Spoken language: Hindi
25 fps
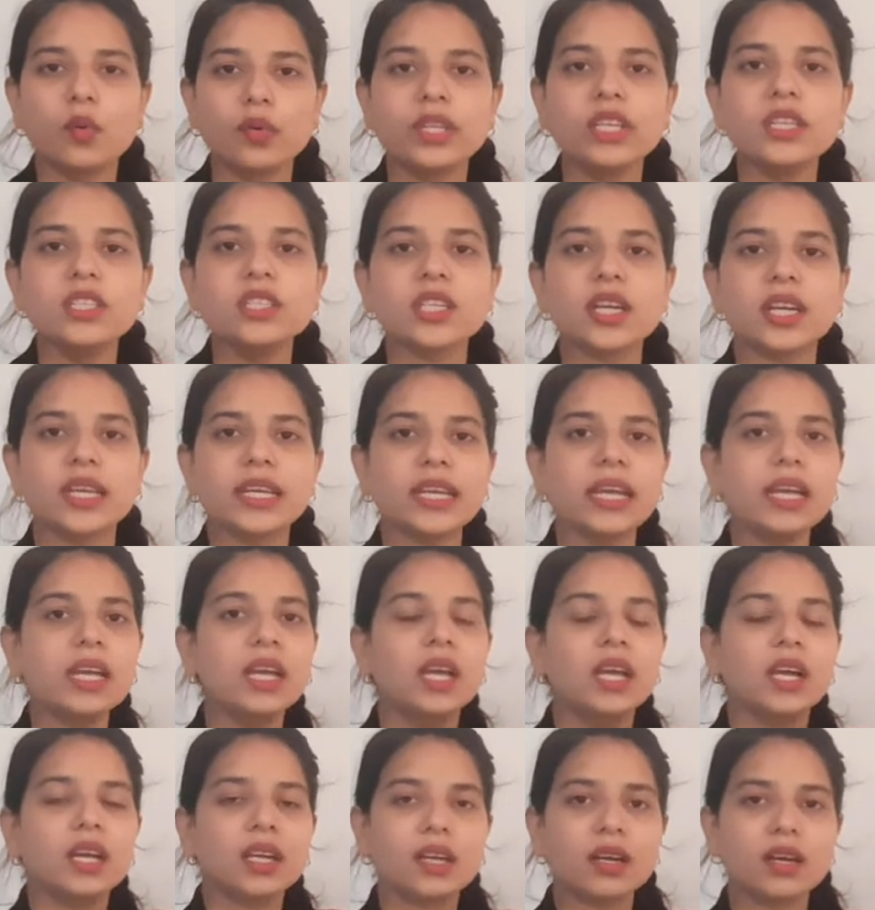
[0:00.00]
होनी चाहिए
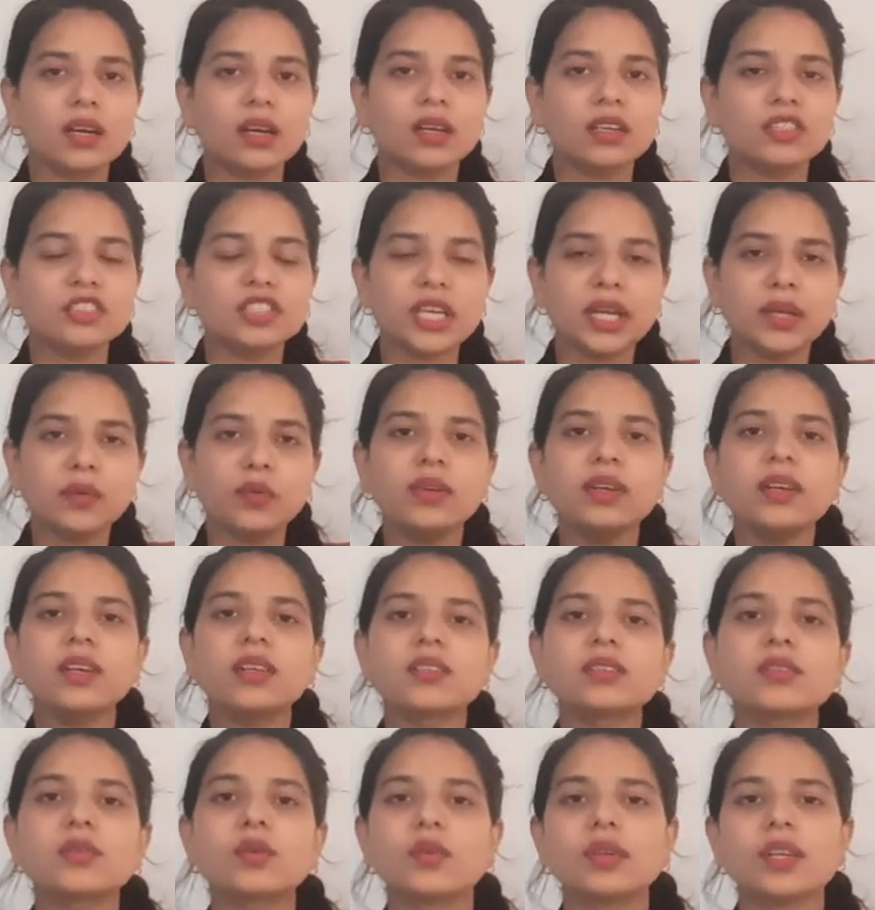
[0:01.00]

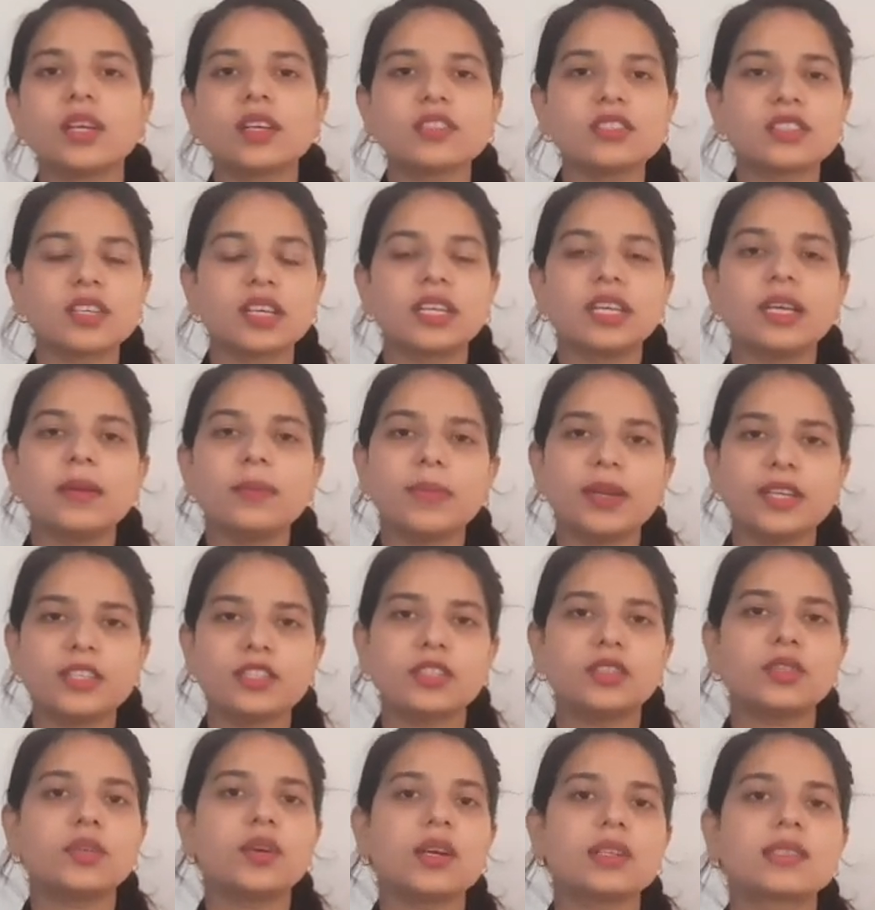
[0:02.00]
जेनवननेस होना चाहिए
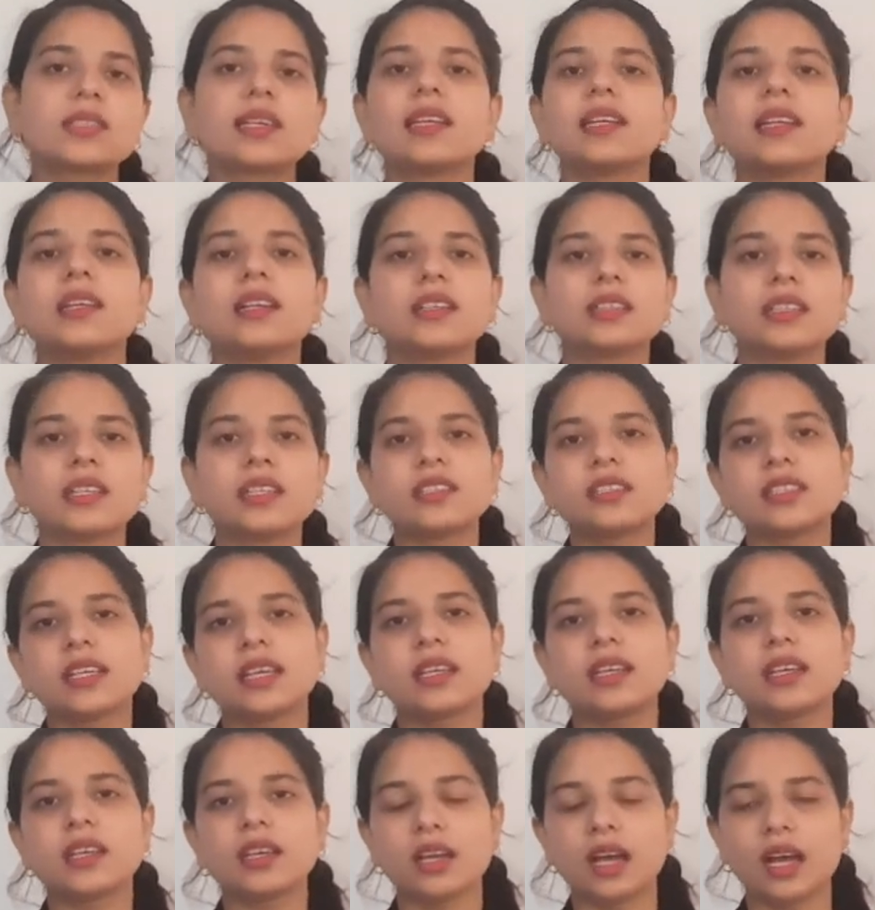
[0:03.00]
पेशेंट को ऐसा नहीं लगना
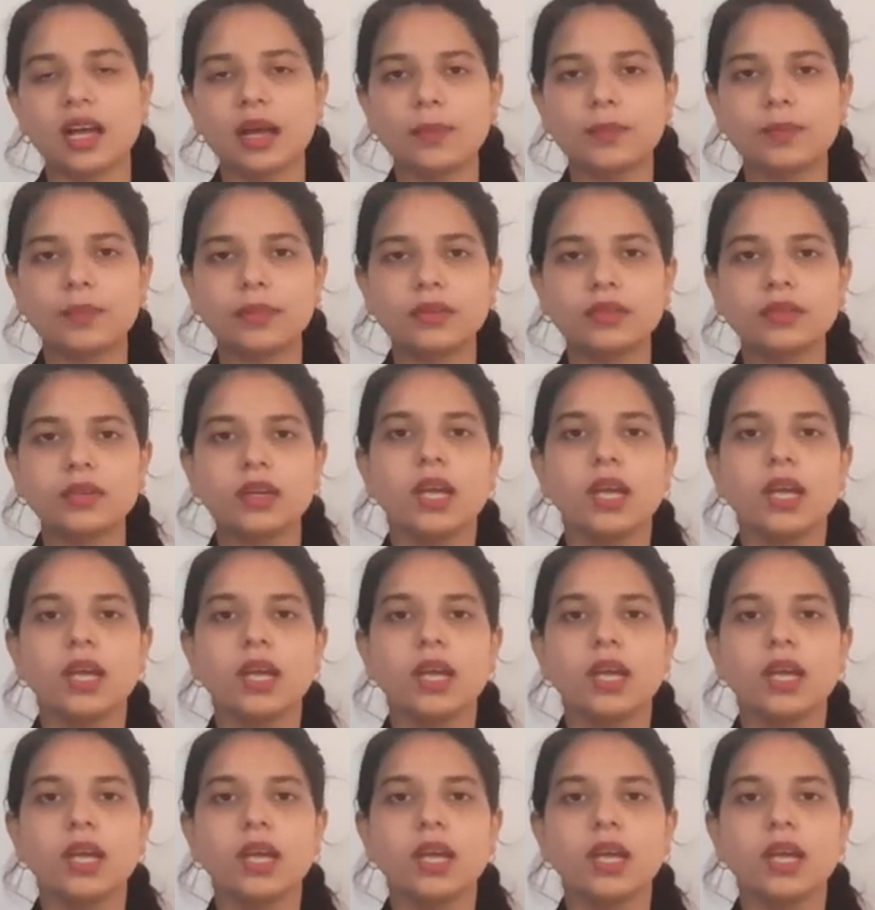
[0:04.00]
चाहिए कि आप